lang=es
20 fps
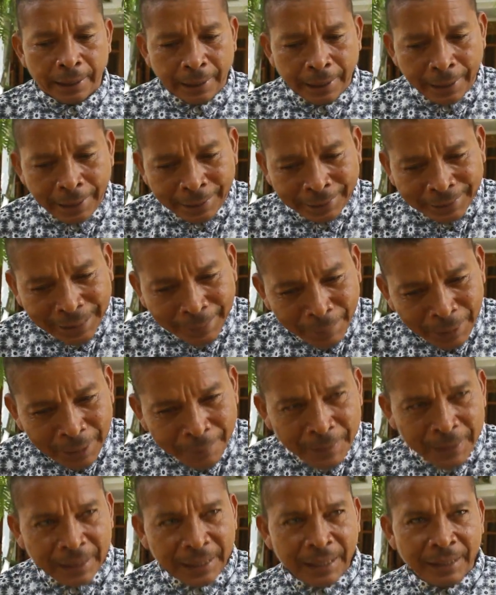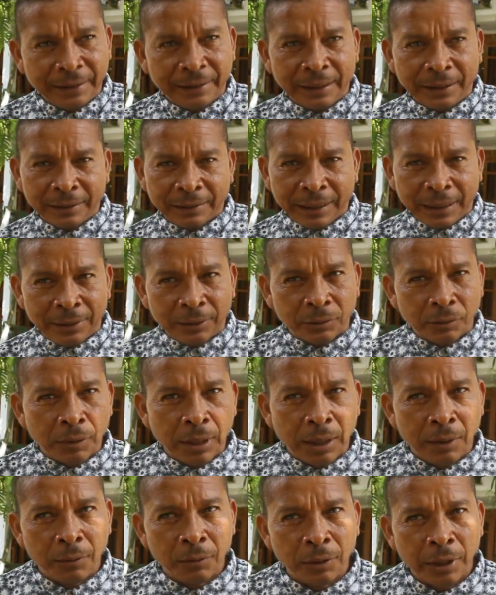El tema de migrantes, tanto
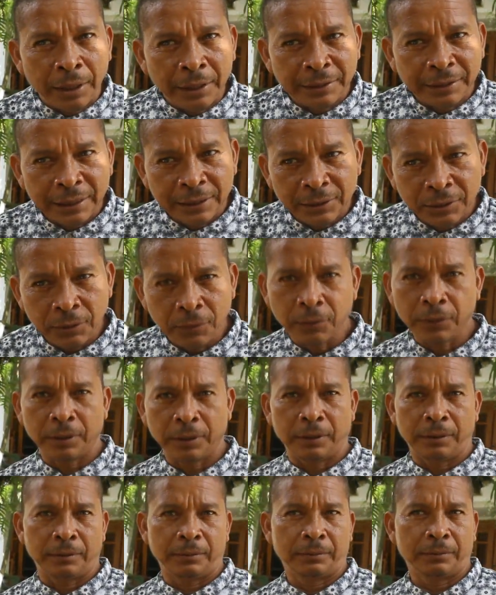las organizaciones